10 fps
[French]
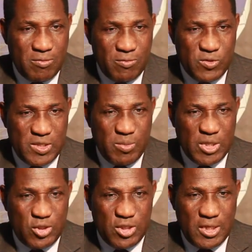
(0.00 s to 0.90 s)
Vous
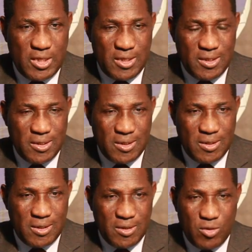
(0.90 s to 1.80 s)
imaginez
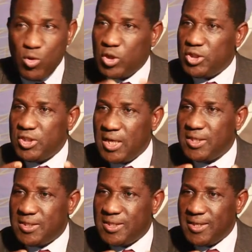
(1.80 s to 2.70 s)

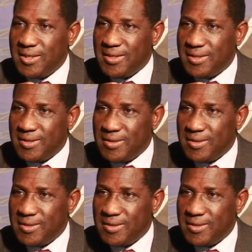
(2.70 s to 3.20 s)
l'originalité